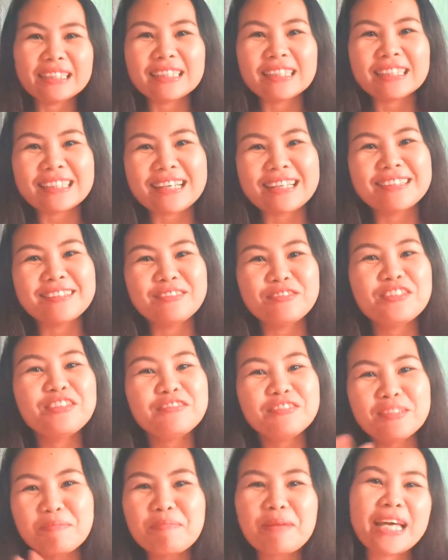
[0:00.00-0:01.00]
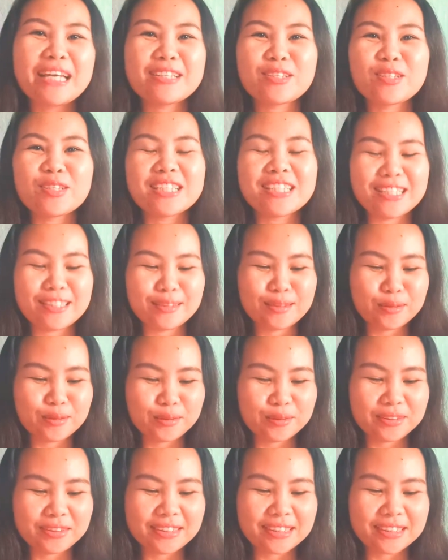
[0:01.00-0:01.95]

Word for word: din kita ng 50 pesos na rin.